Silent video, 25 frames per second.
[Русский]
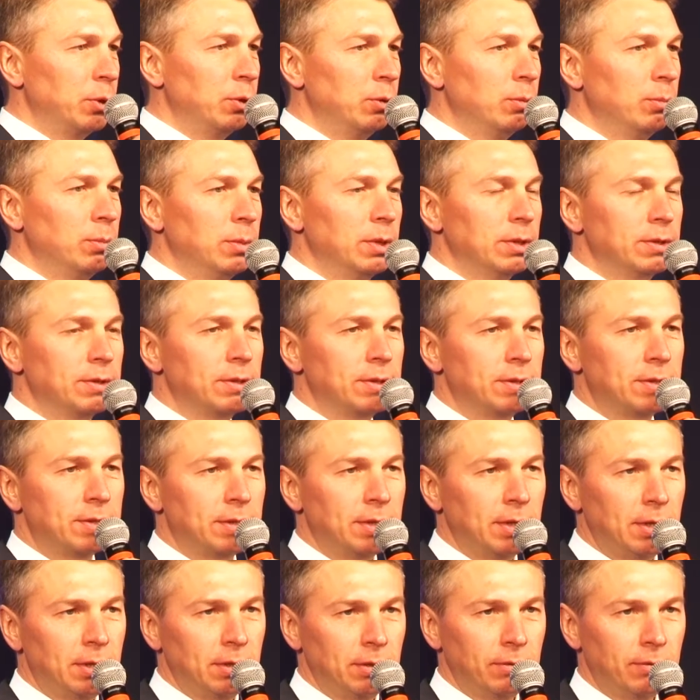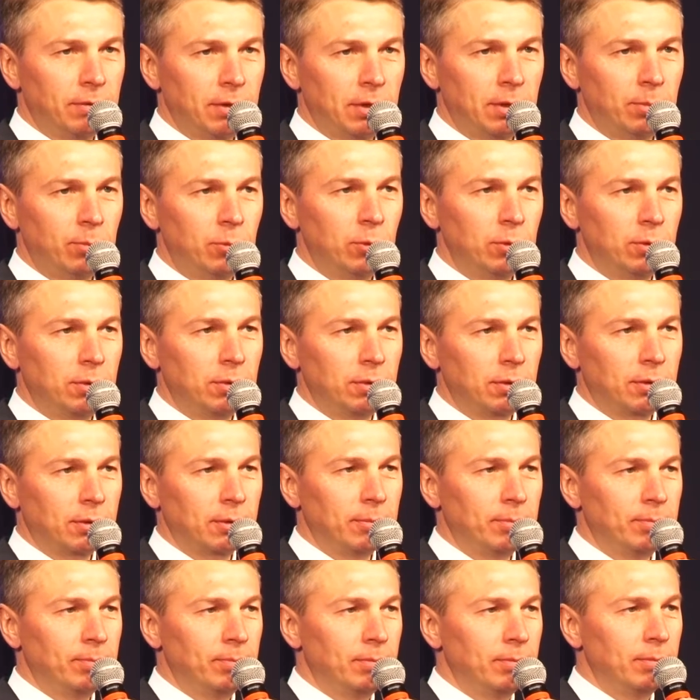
Днем социального работника.